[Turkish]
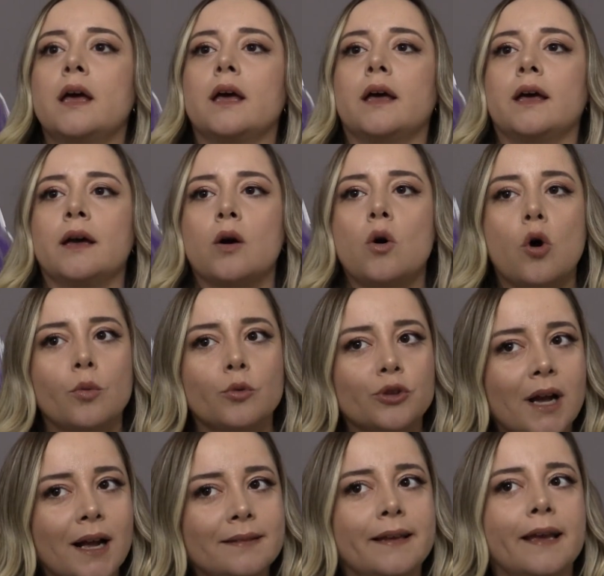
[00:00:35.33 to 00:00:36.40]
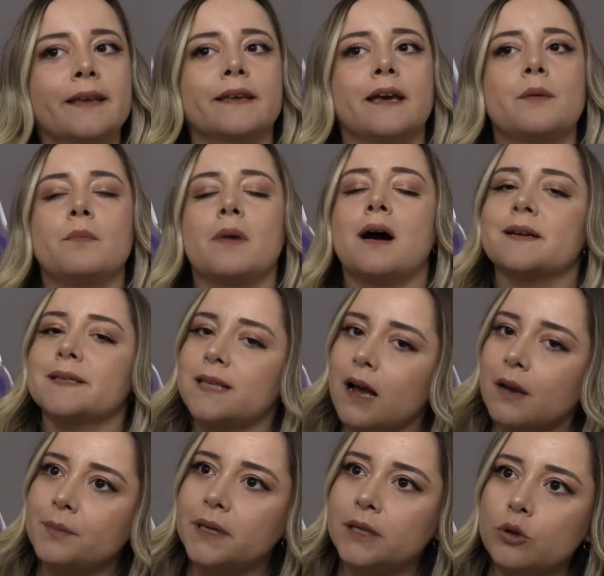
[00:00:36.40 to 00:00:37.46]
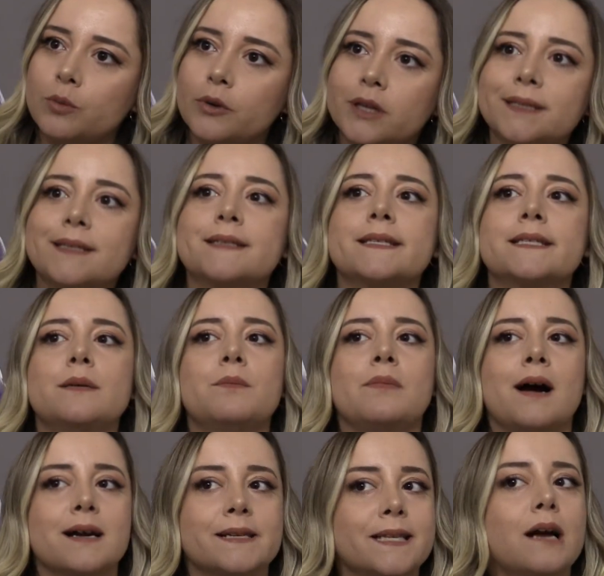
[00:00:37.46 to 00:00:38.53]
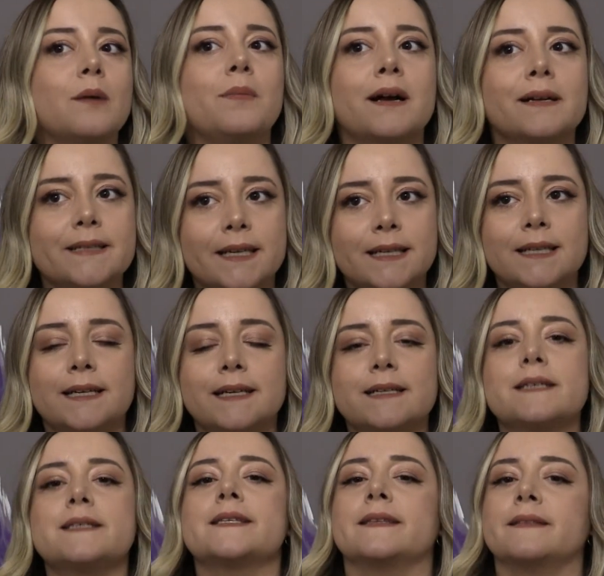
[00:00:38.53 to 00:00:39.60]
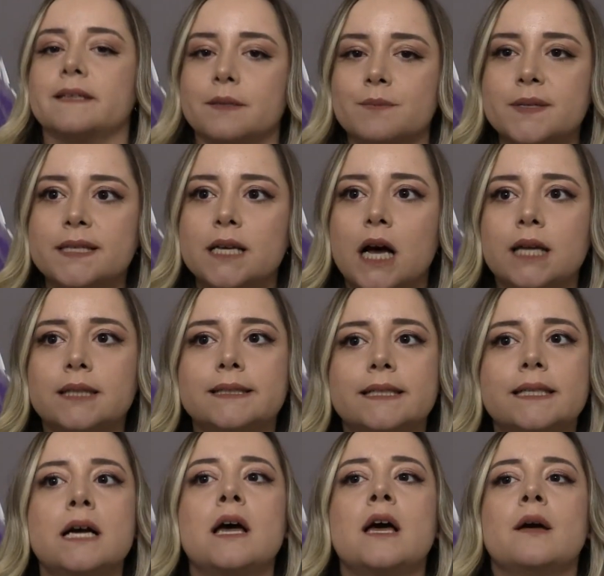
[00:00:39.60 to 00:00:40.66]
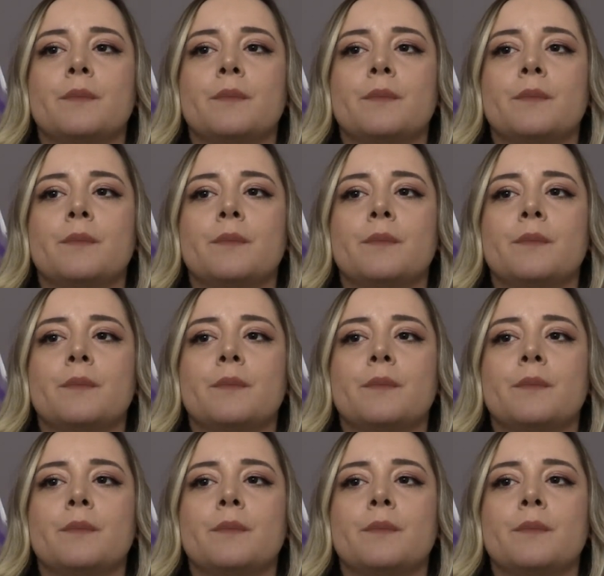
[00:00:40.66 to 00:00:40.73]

e, hormonal denge, bağırsak mikrobiyatası, bağırsak bakterileri, sindirim sağlığı,